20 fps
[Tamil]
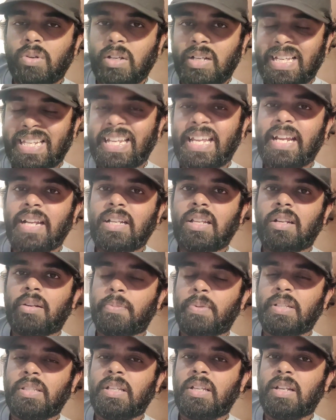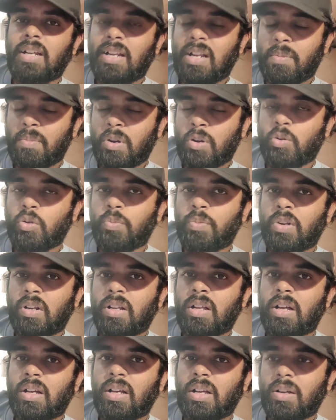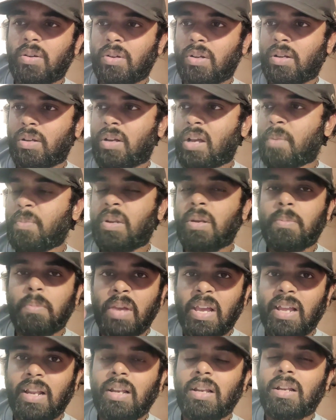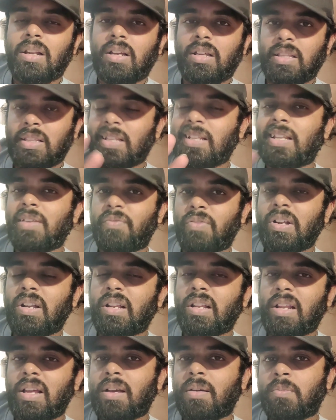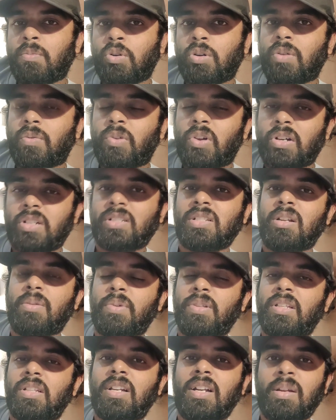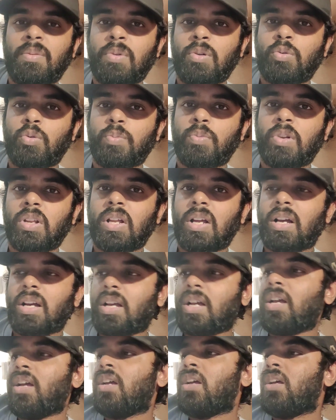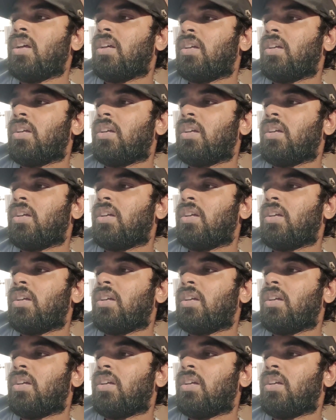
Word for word: ஒரு கிரியேட்டரை பார்த்தீங்கன்னா நம்மளை கூப்பிட்ருக்காங்க ஐ மீன் மேல் இந்த ஃபீல்டில் மோட்டோ பிளாகர்ஸில் பார்த்தீங்கன்னா நம்மளை கூப்பிட்ருக்காங்க